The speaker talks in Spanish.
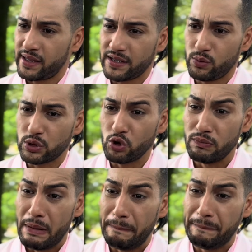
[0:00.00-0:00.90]
esta
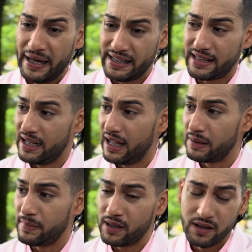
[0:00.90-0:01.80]
situación me parte el
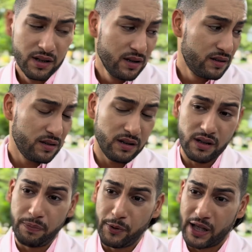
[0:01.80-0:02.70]
alma.
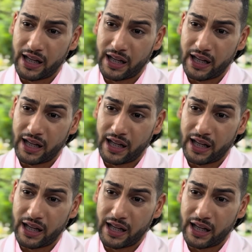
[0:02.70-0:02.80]
Y pues